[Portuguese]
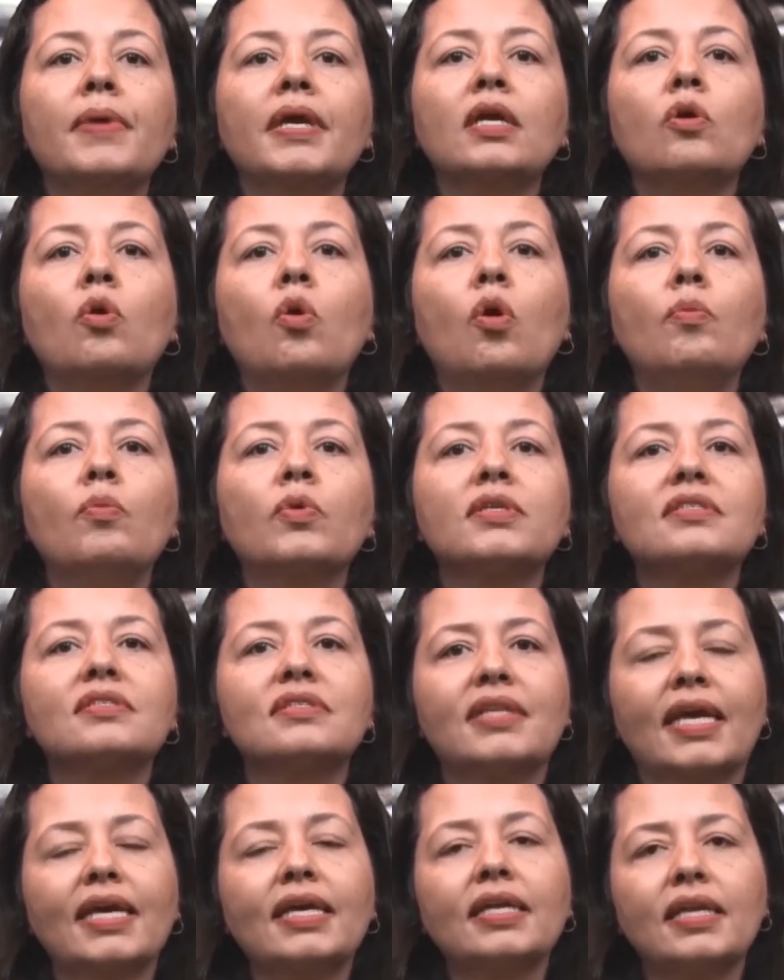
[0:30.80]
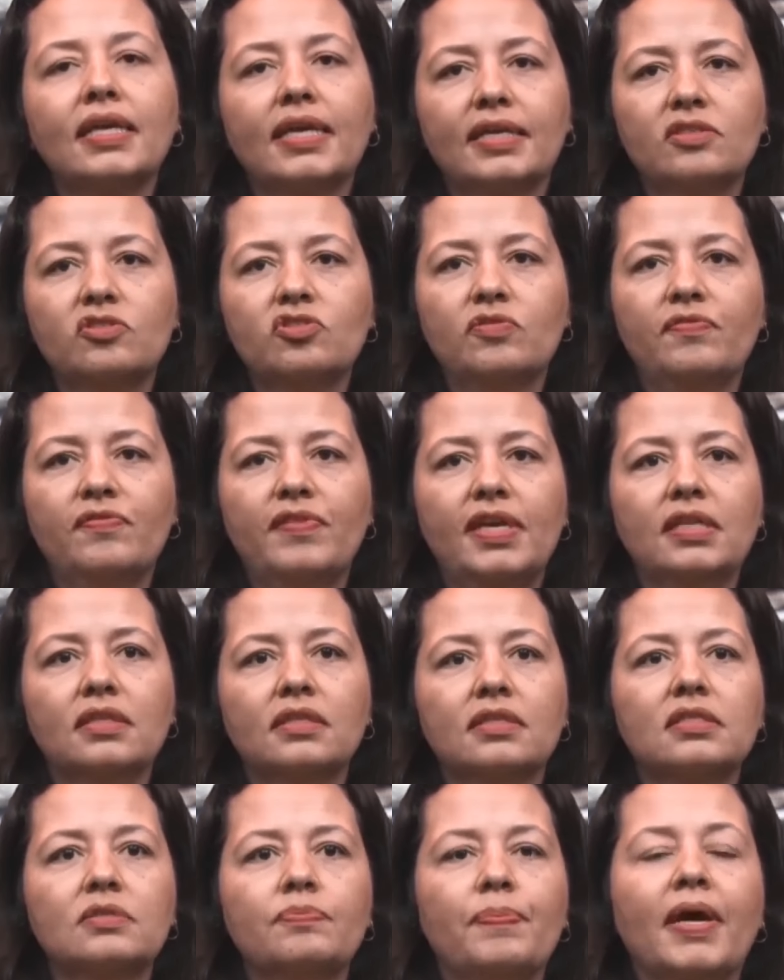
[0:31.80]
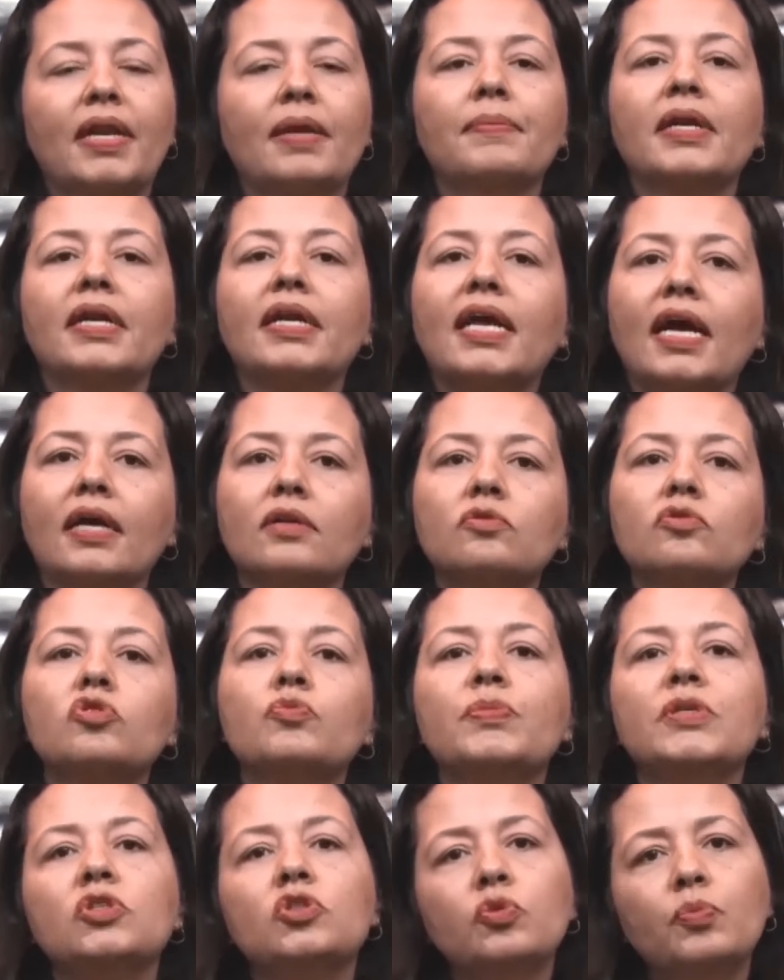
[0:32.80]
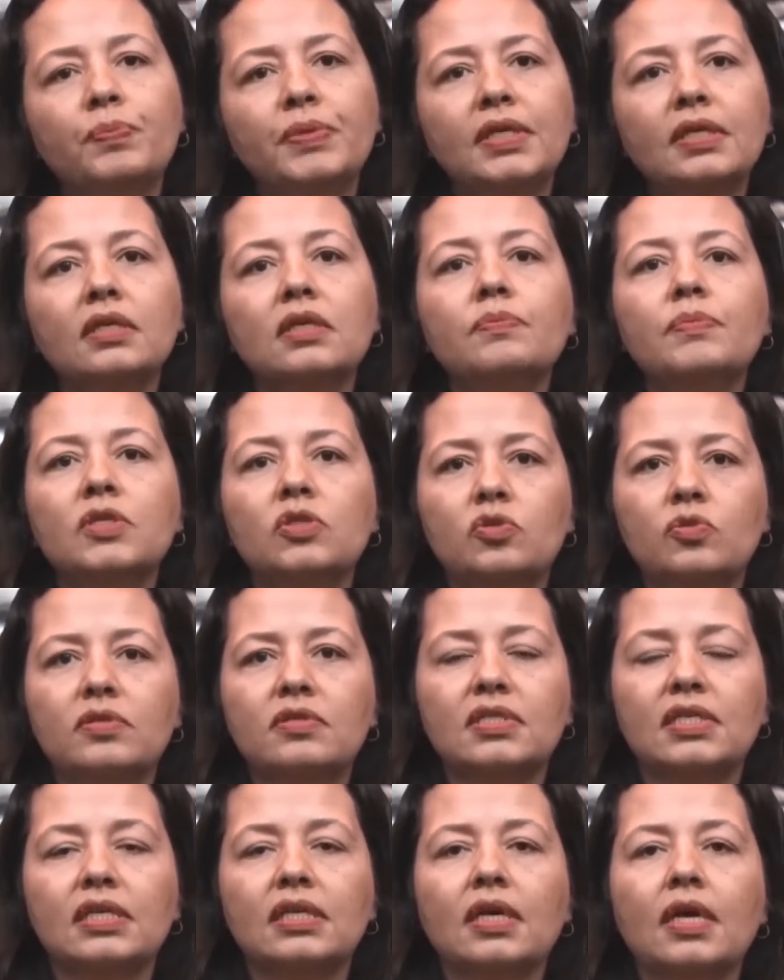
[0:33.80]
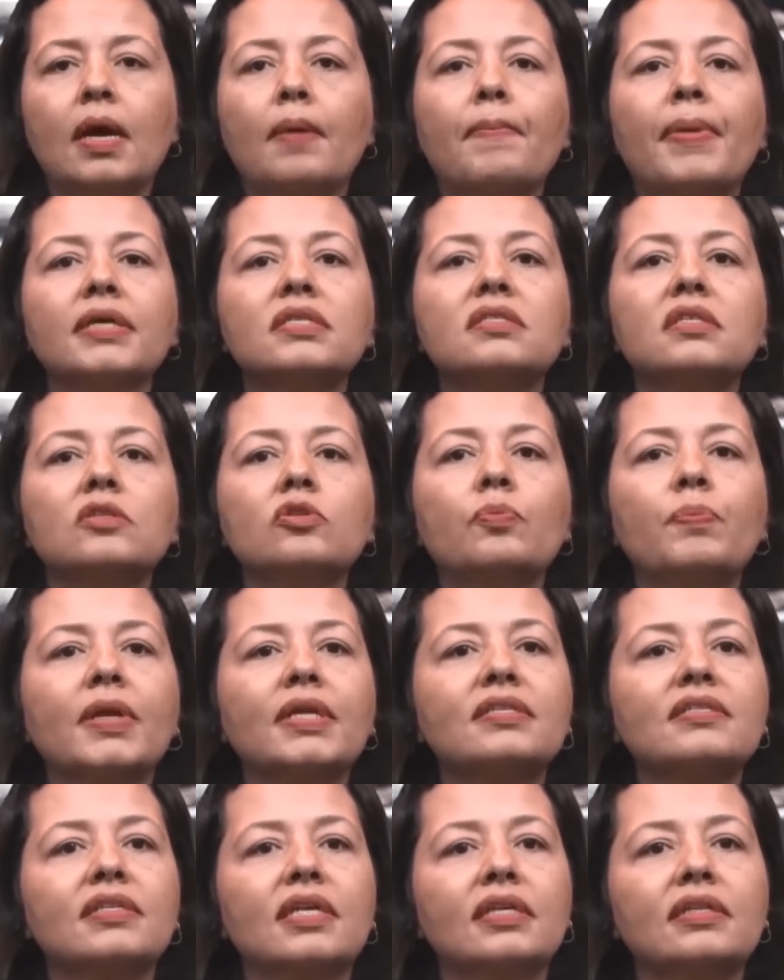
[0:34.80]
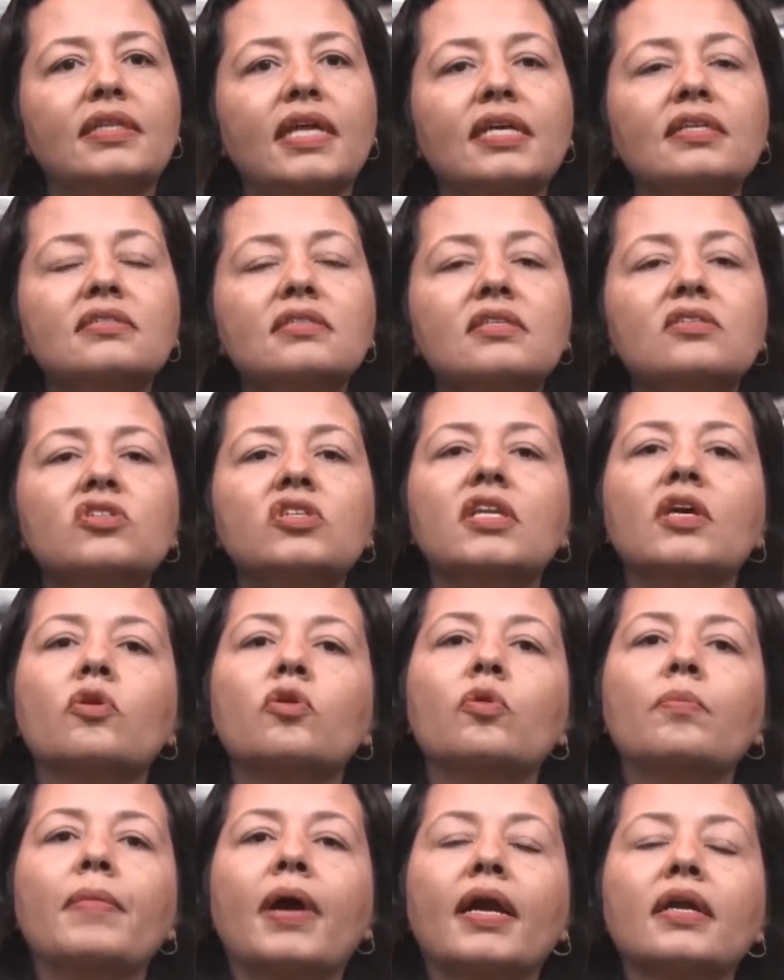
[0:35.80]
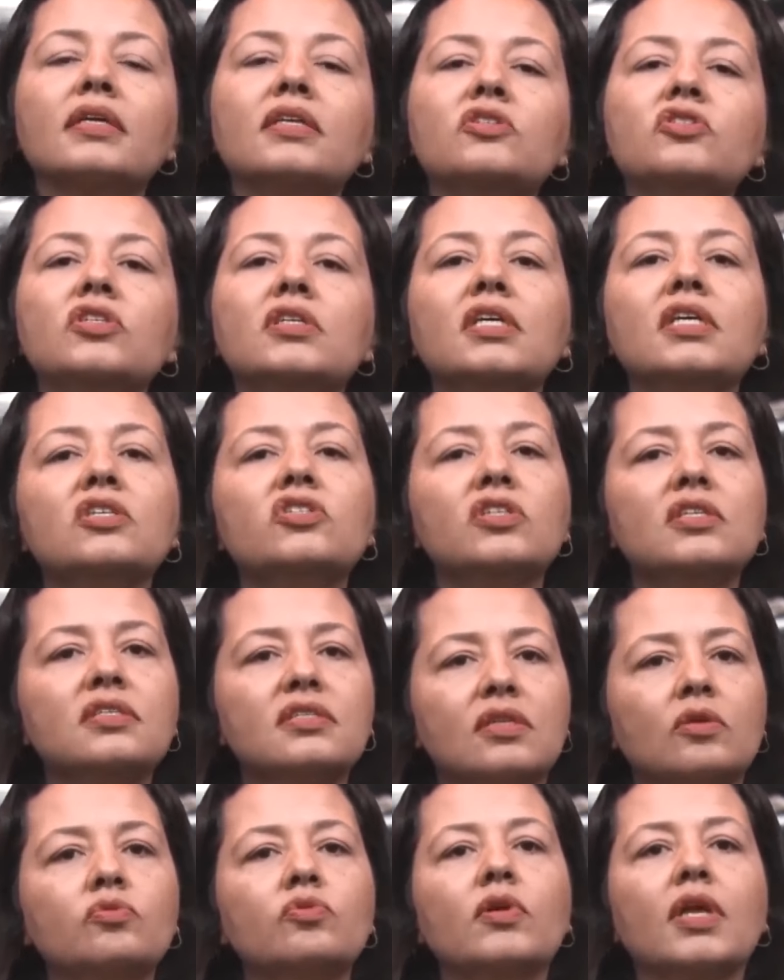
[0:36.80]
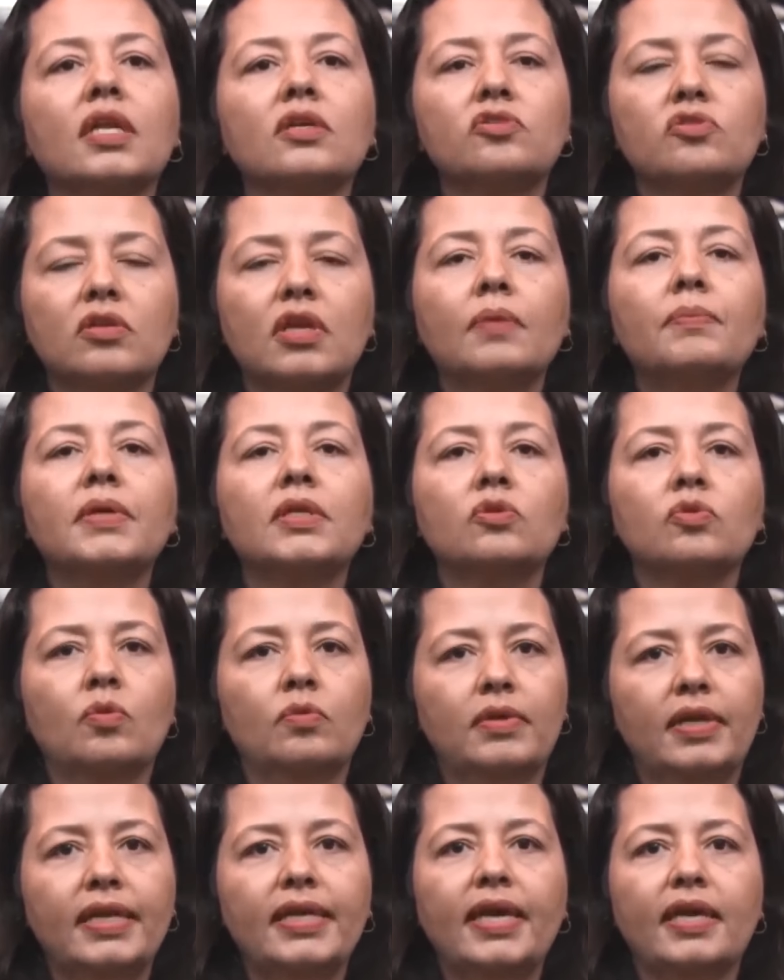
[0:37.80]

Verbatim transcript: bem como as técnicas de vendas para mercados B2B e B2C, passando pelas tendências de neuromarketing e gestão do relacionamento com o